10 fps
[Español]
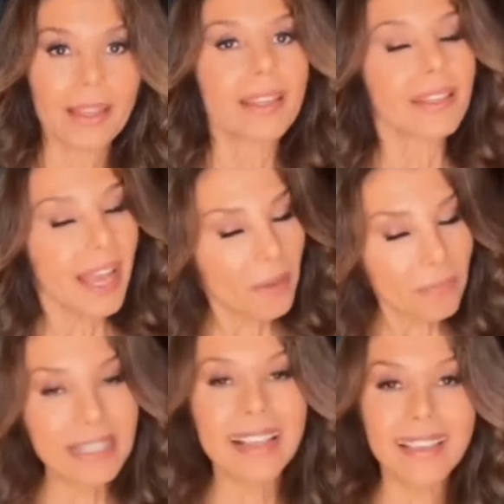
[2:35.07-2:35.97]
Y ya hay
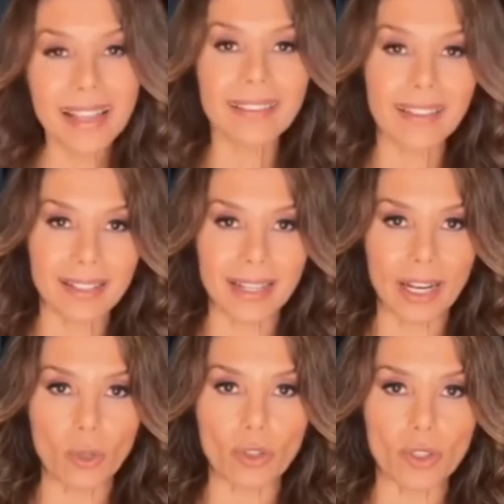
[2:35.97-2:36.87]
precedentes de
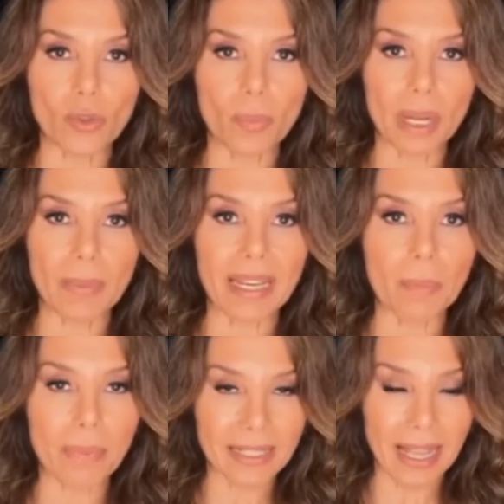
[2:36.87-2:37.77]
la Corte Suprema en
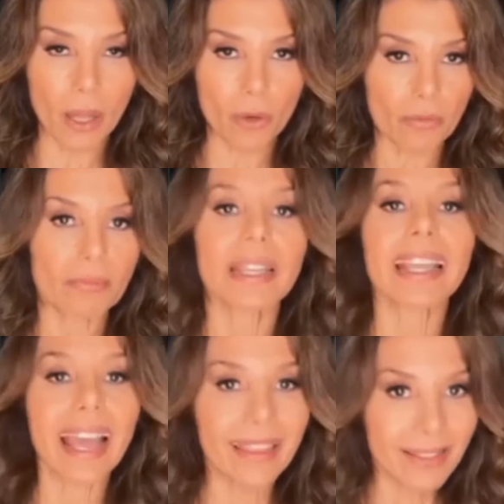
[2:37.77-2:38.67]
el pasado
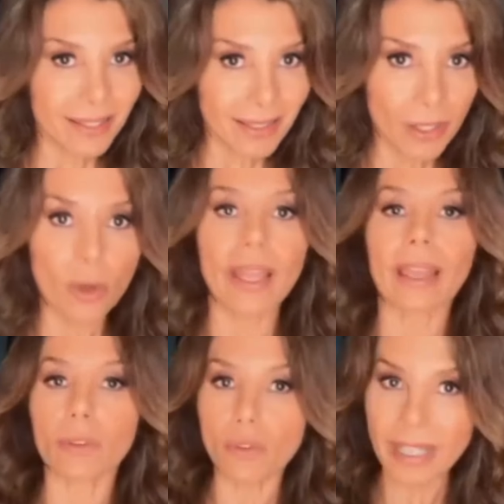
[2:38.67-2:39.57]
que ha decidido
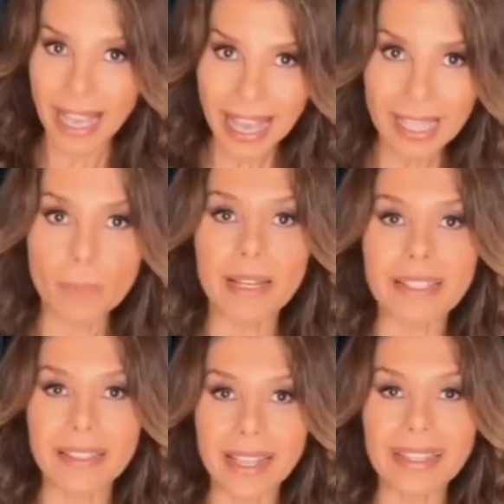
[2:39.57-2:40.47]
que los
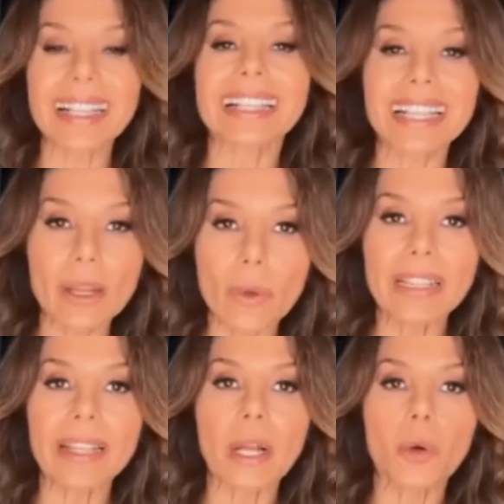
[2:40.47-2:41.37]
expresidentes sí
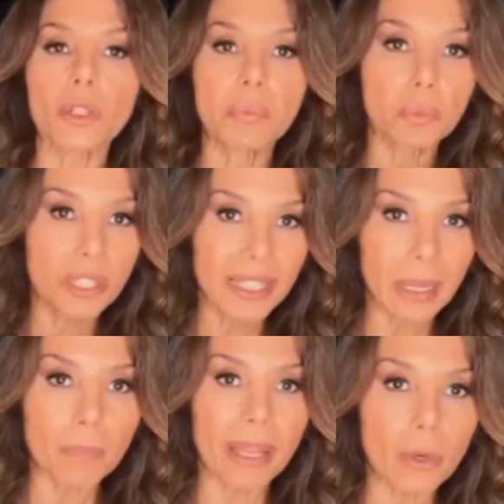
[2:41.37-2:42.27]
cuentan con
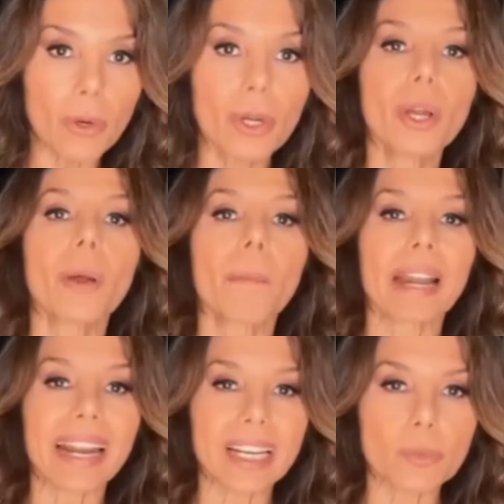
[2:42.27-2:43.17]
inmunidad, pero
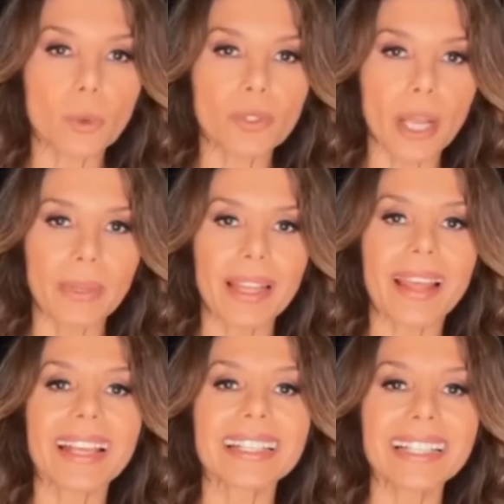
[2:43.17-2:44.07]
para
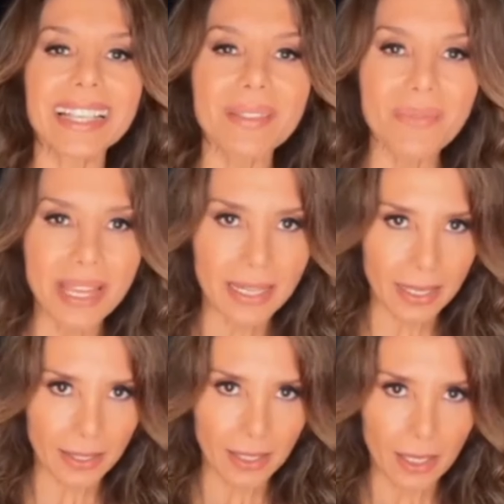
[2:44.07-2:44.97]
responsabilidades
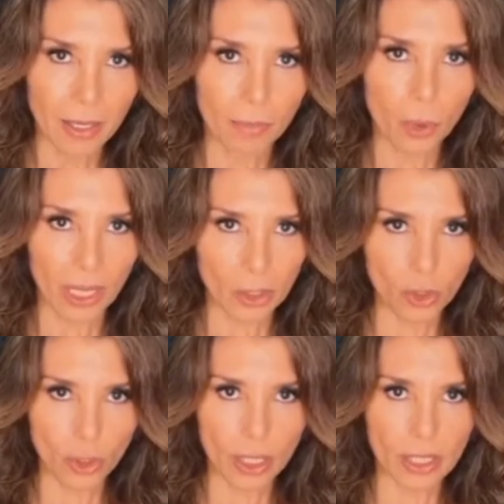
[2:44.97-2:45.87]
civiles por
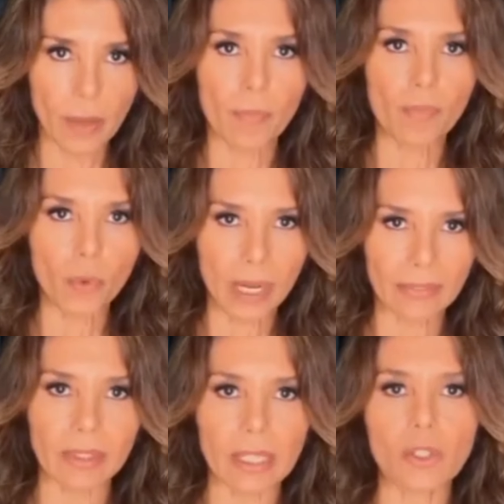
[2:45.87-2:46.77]
acciones
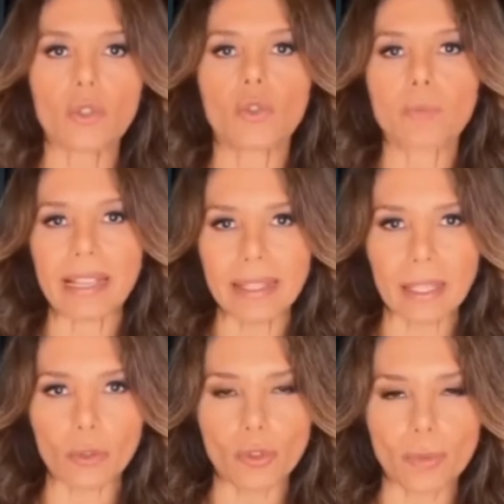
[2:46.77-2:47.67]
durante sus
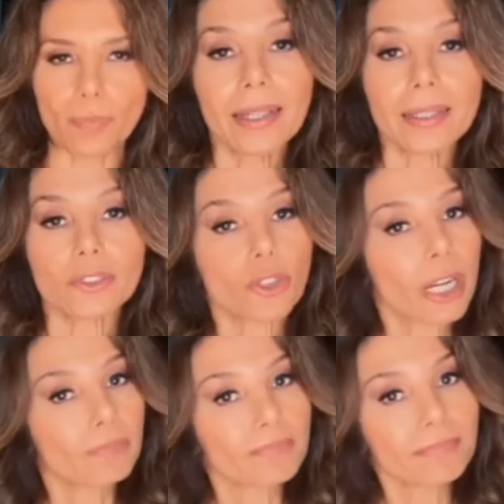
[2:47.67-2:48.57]
mandatos.
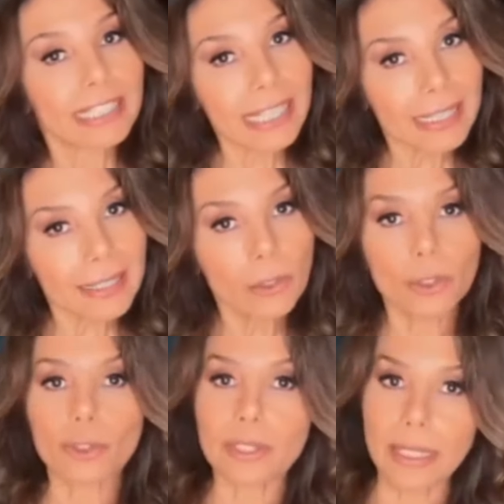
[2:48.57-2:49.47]
¿Trump tiene
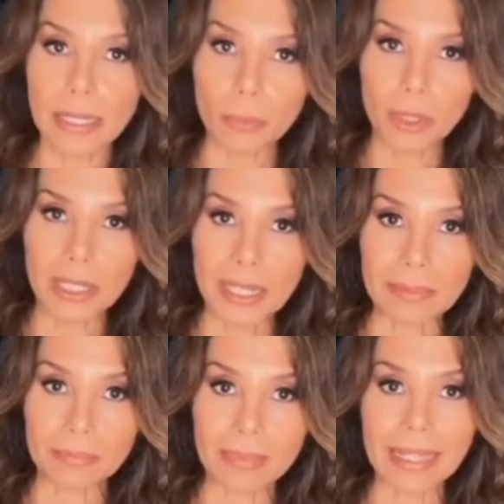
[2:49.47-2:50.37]
o no tiene
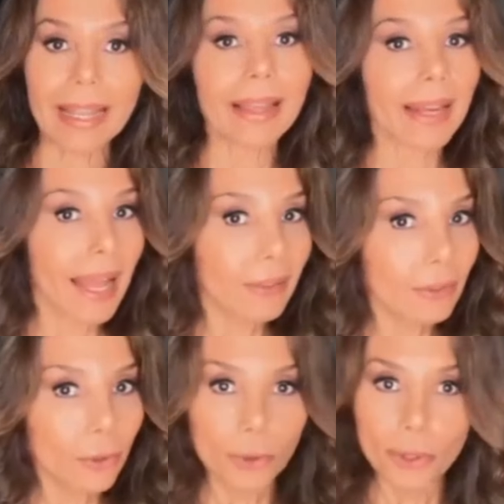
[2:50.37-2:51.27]
inmunidad? ¿Le darán
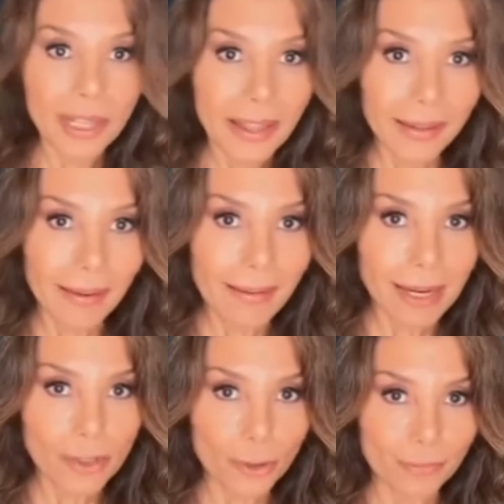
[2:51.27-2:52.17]
o no le darán la
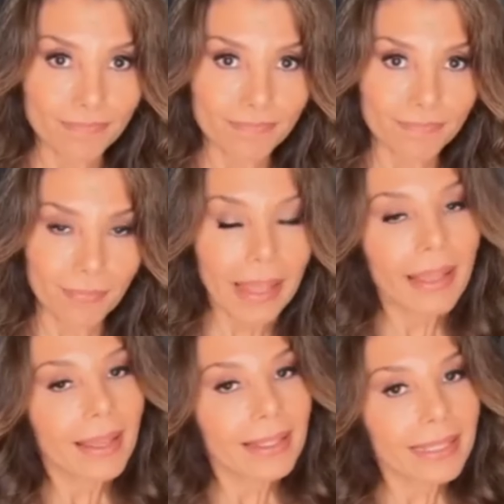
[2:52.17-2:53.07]
razón?
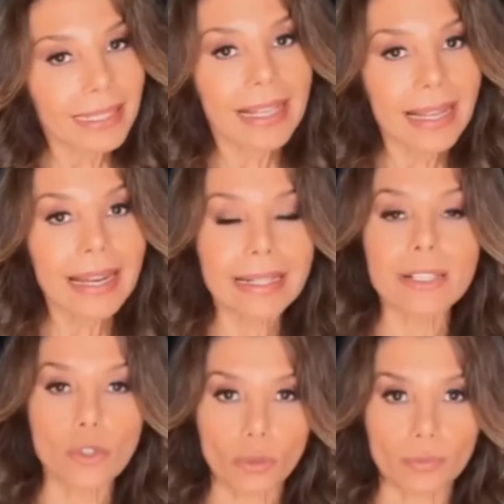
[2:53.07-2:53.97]
Si le dan la
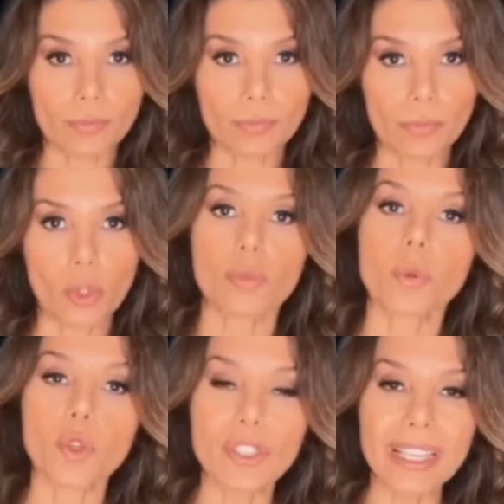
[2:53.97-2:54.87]
razón, los
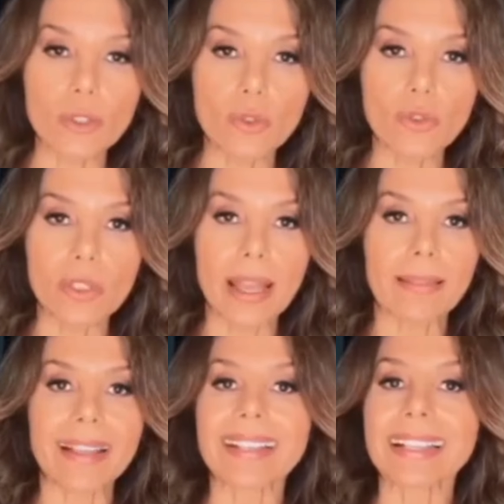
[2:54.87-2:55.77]
procesos se
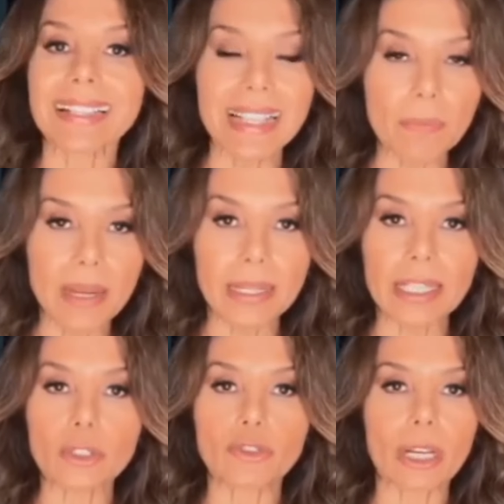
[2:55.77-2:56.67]
desestiman
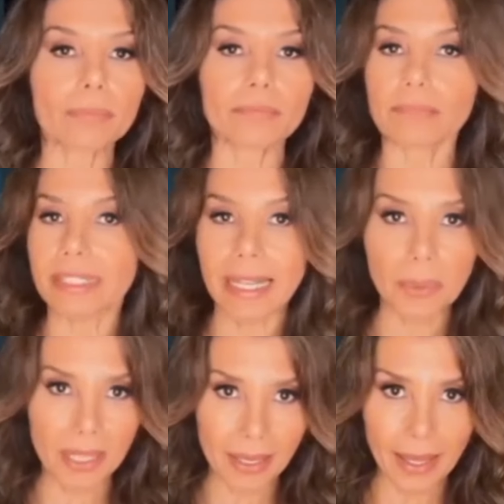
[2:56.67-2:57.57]
y Trump se
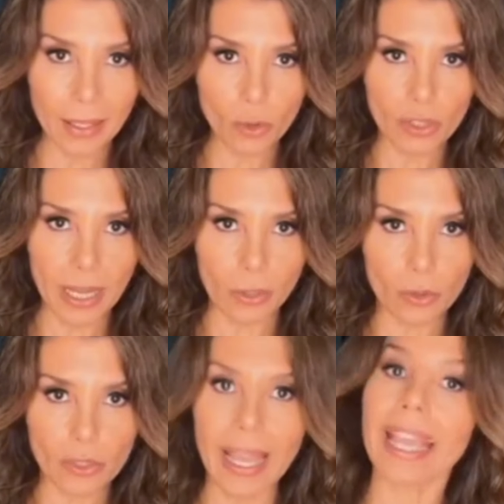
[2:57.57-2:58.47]
liberará de los
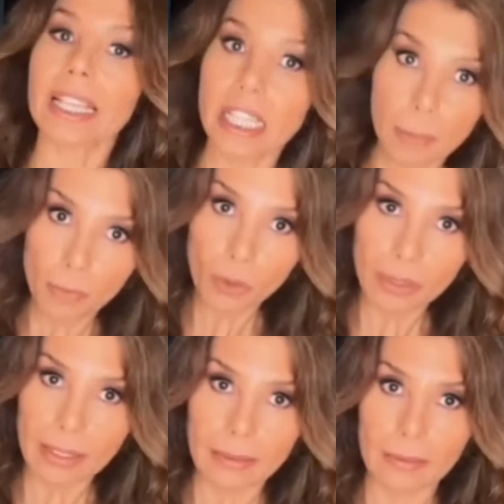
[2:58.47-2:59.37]
cargos,
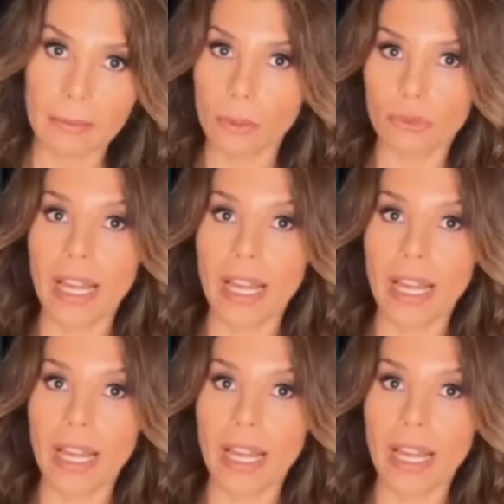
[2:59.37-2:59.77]
excepto los